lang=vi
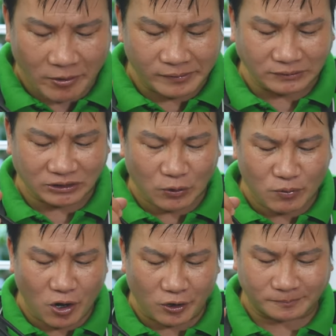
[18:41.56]
ừ,
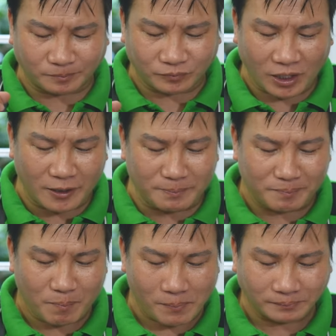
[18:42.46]
trông ngọt thơm
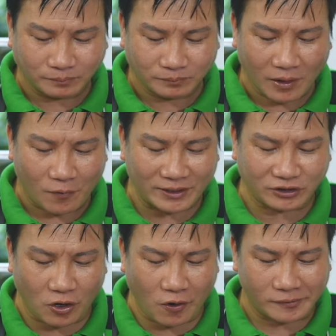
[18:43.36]
khoai
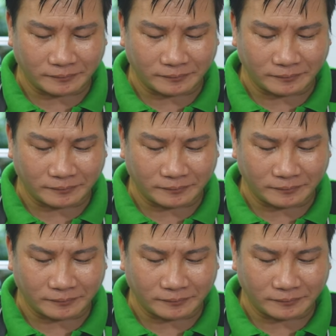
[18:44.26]
sọ